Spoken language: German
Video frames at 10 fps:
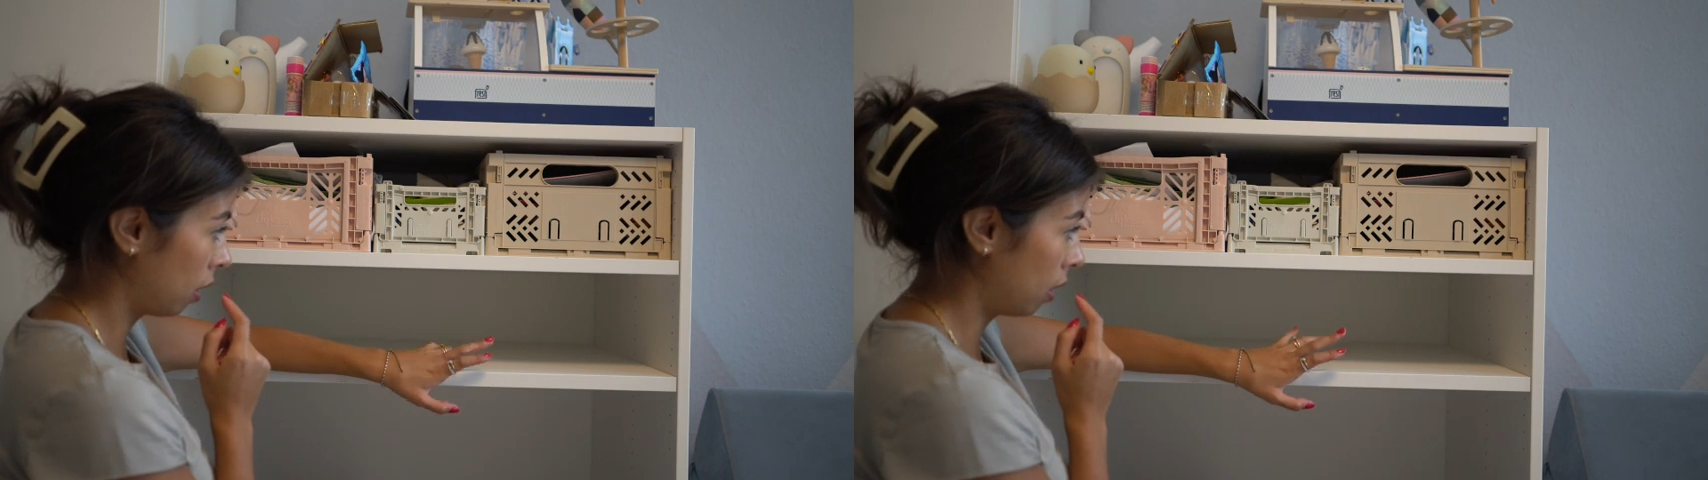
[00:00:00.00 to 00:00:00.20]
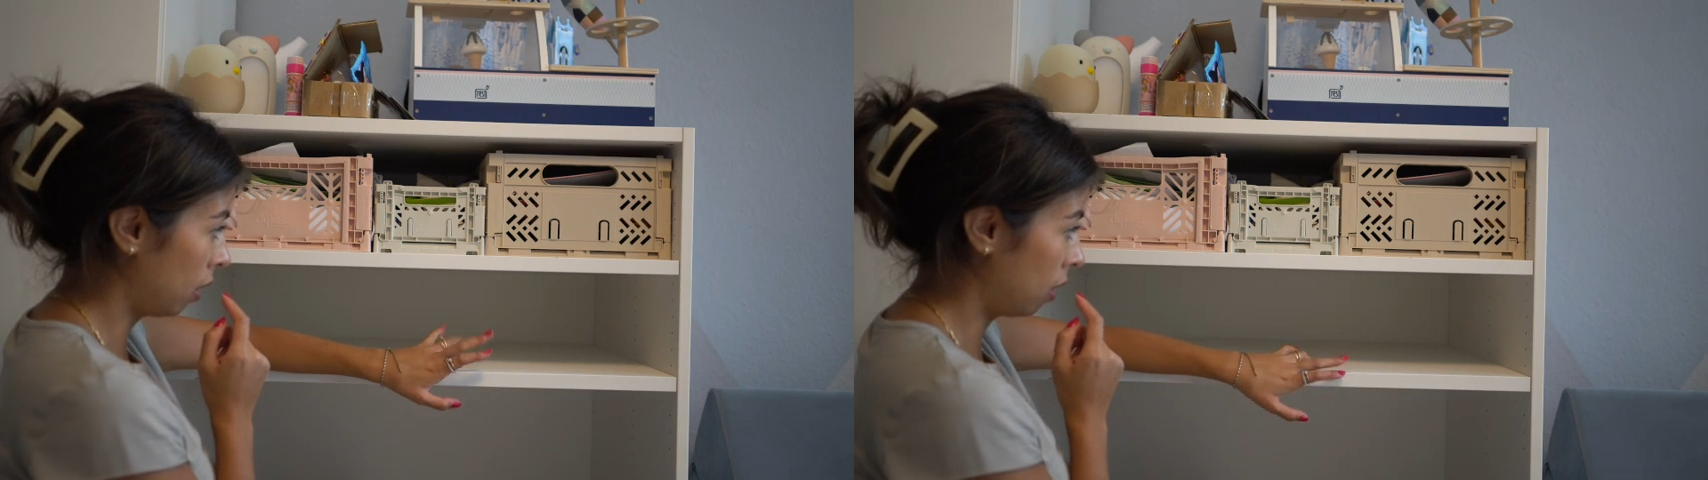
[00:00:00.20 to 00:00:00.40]

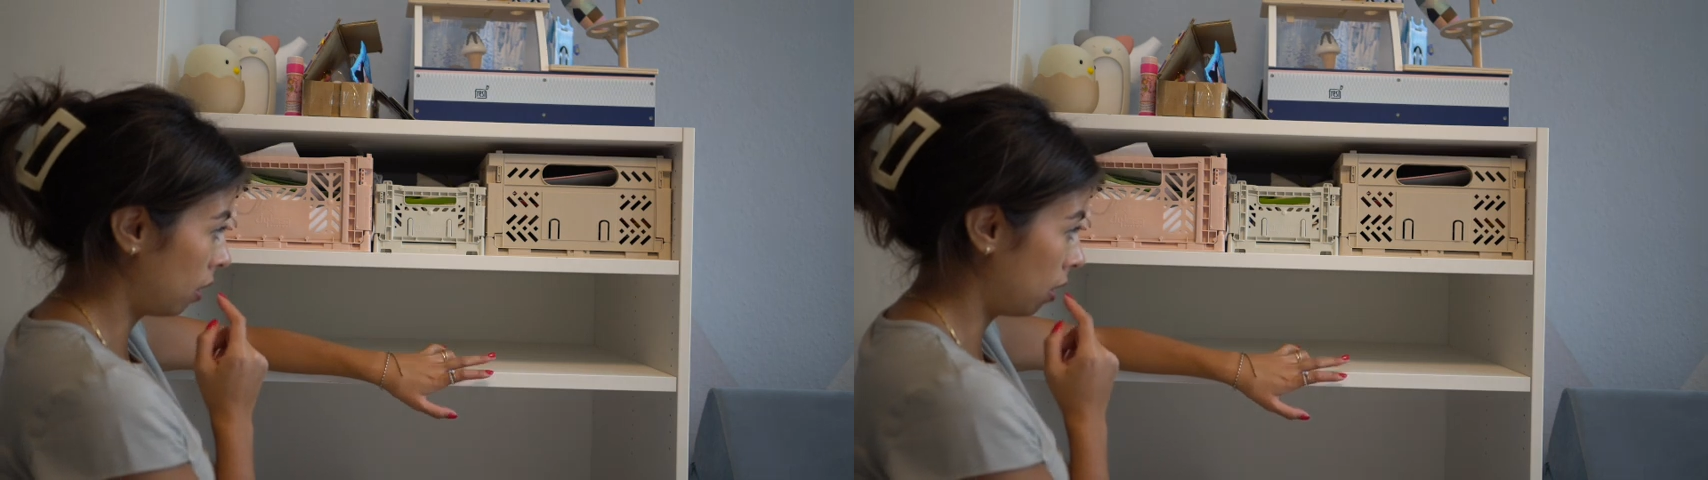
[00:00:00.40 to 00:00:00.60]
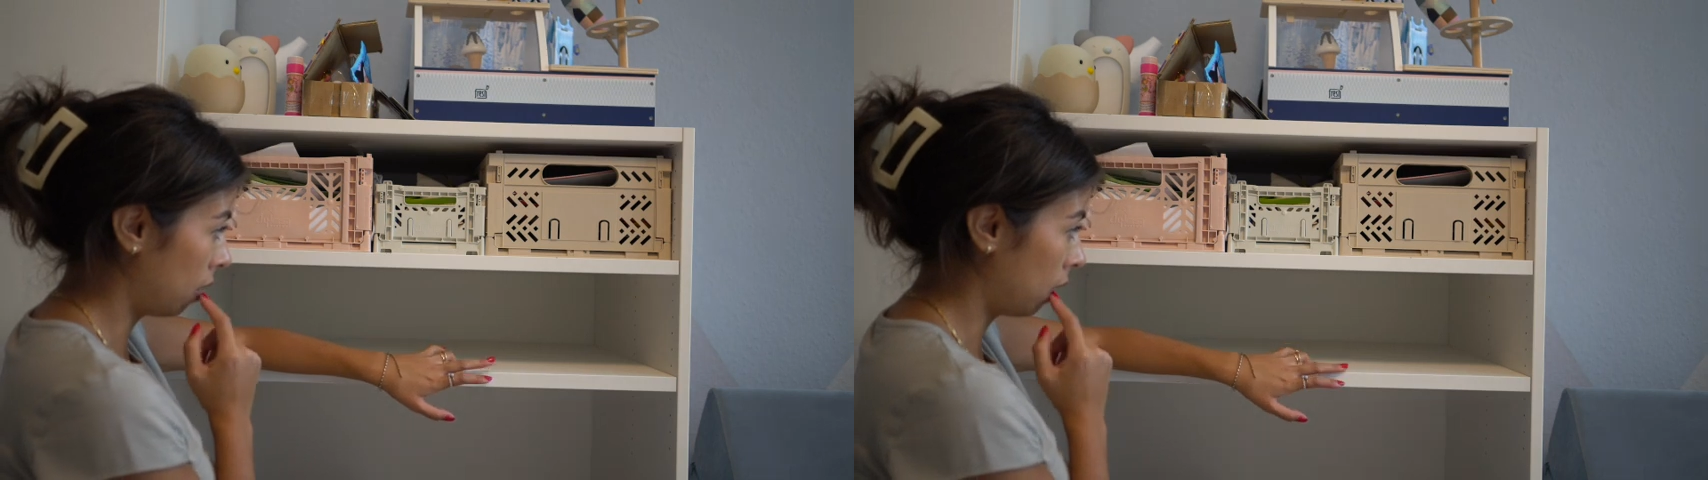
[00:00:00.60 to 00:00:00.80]

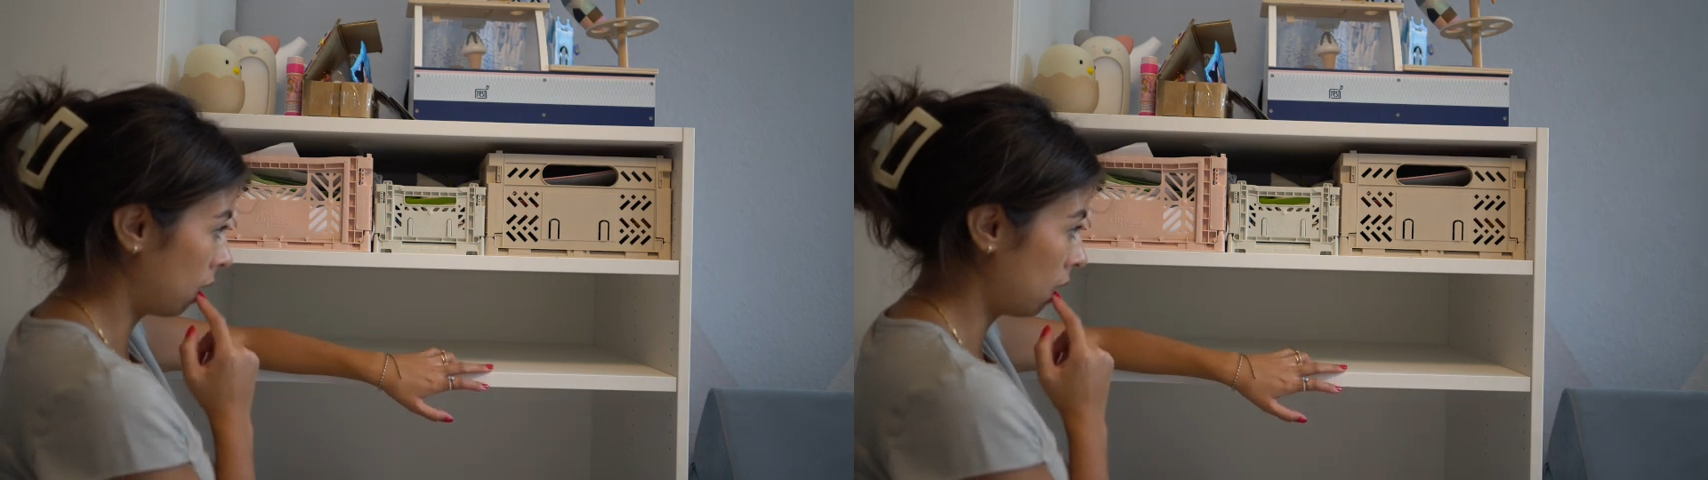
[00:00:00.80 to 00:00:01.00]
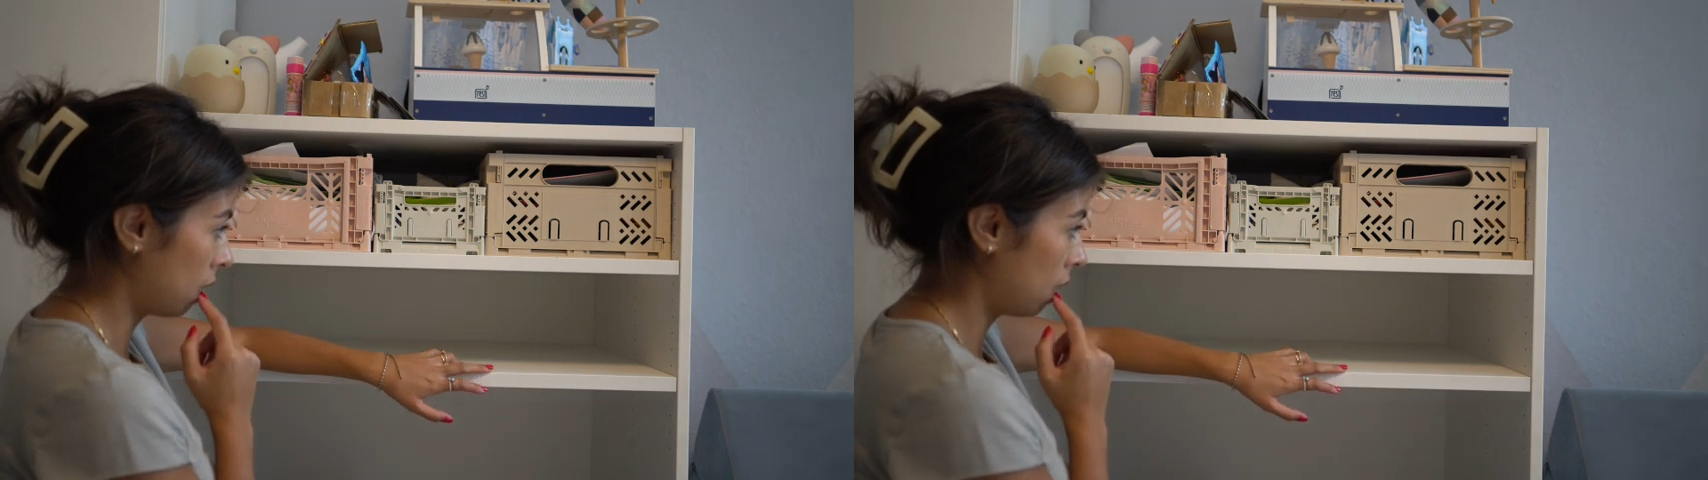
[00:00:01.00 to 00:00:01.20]
Ditte
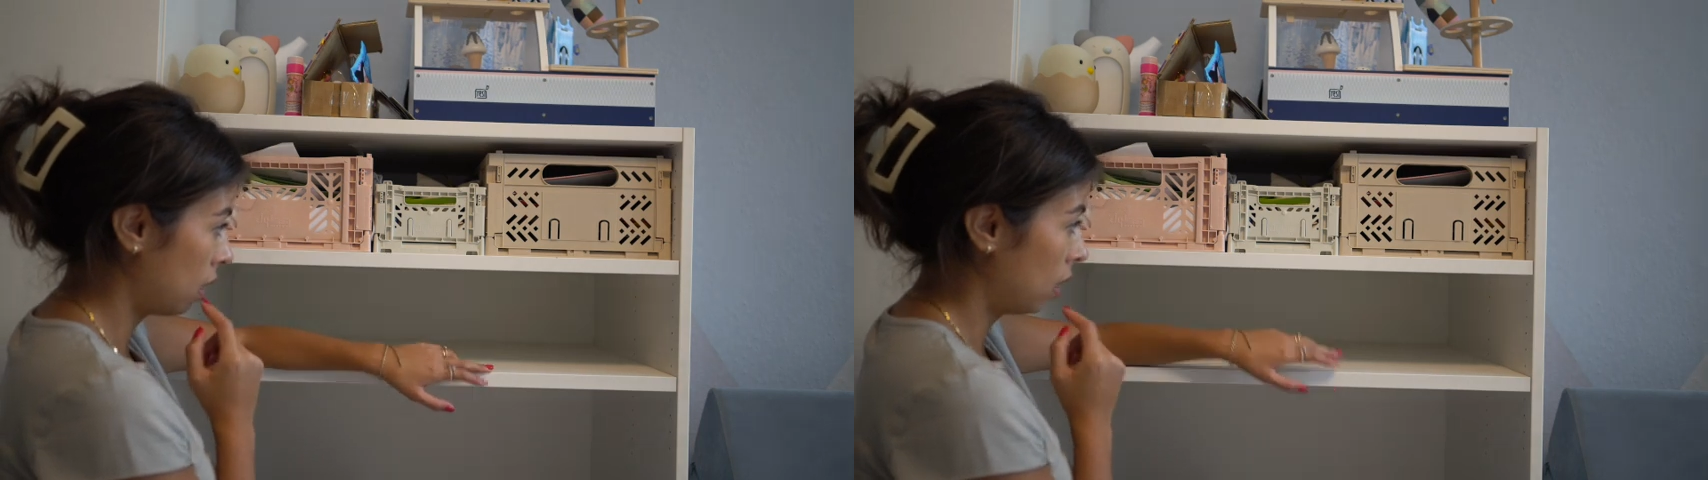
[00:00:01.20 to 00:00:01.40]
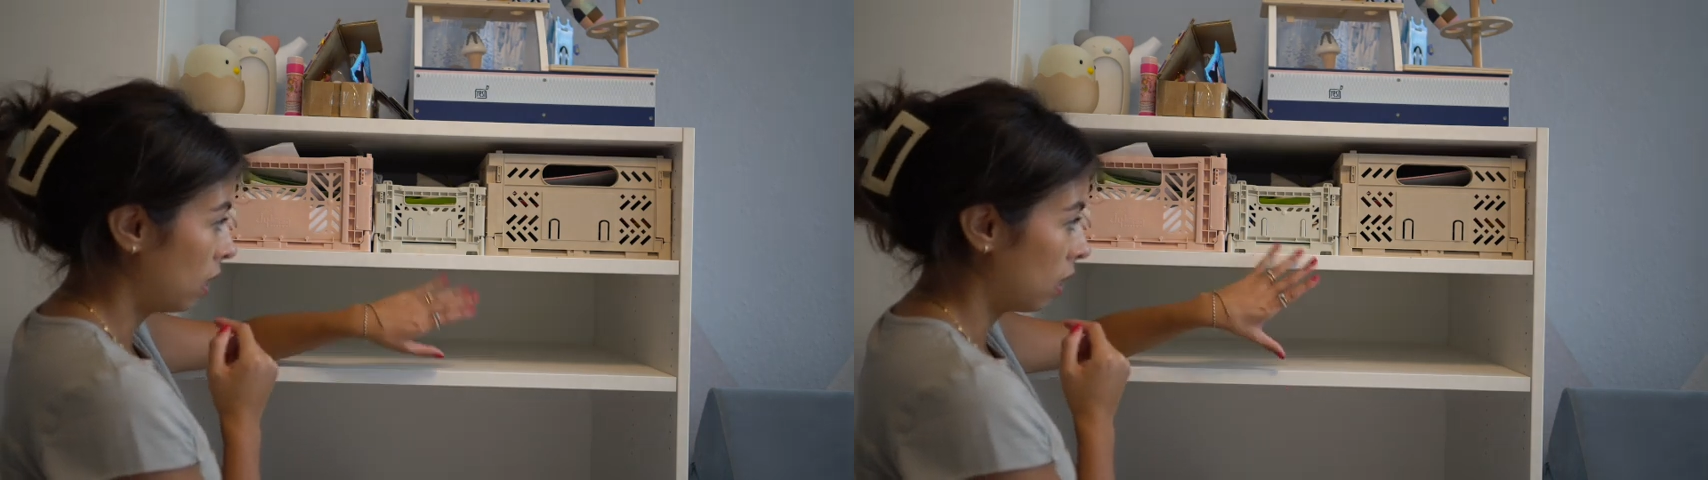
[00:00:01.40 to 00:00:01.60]
hier
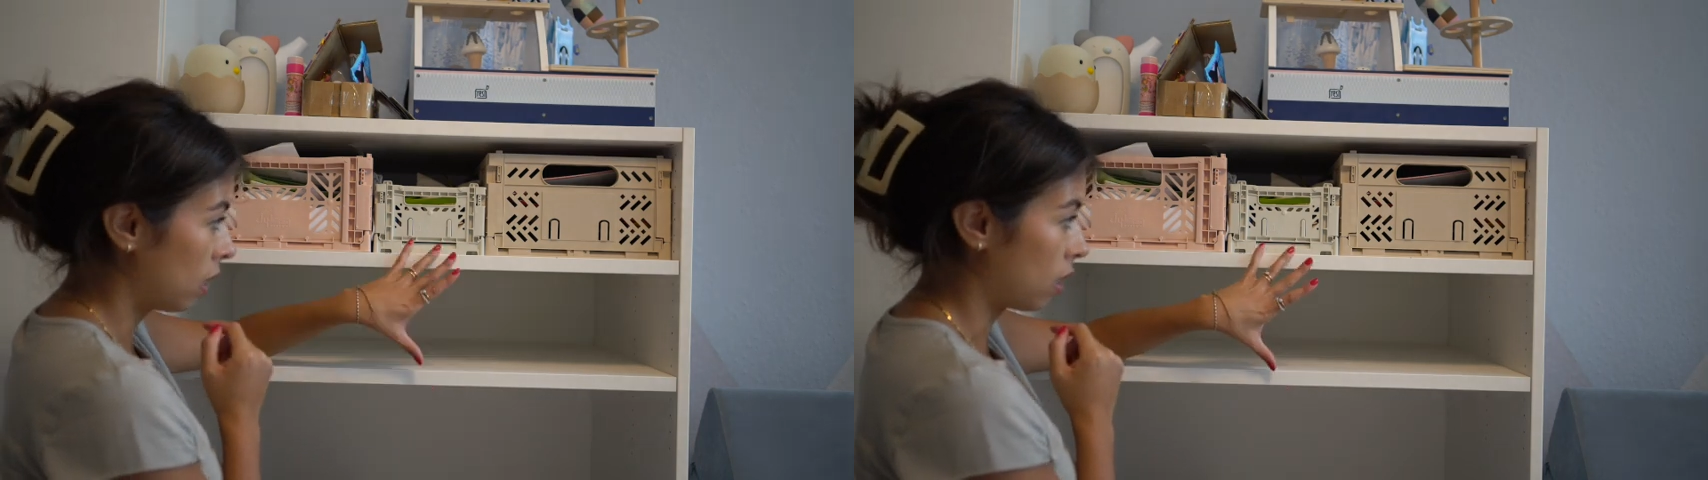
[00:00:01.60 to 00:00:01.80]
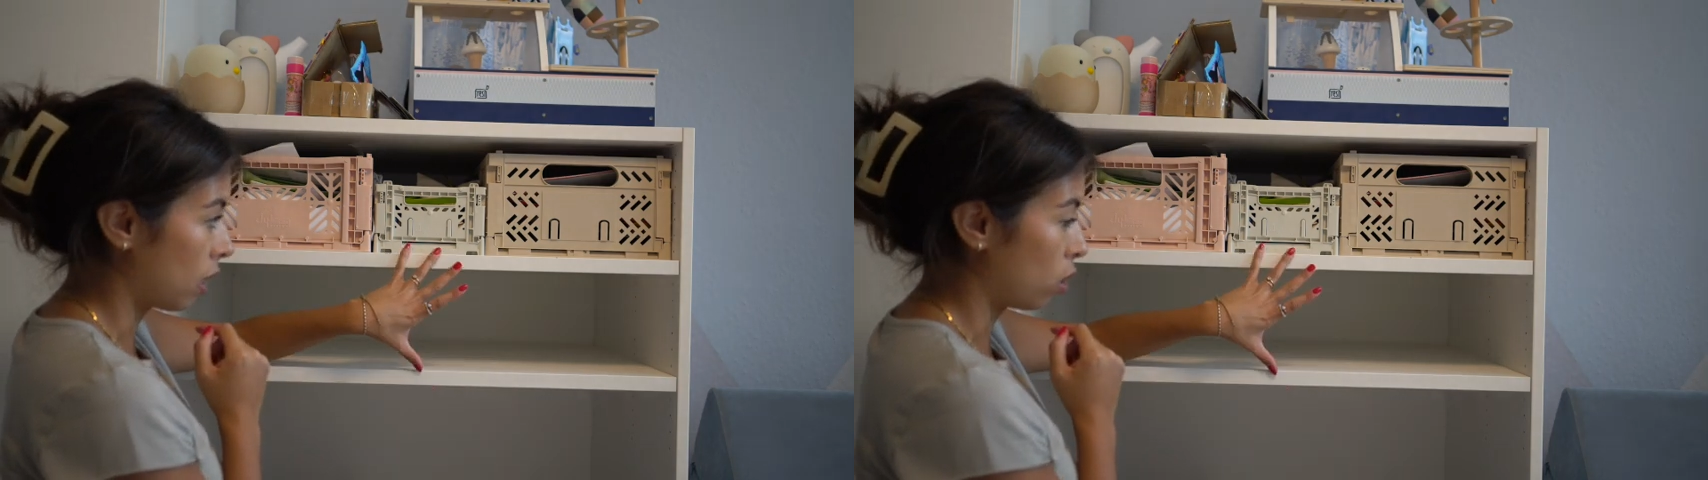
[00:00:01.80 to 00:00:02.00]
ist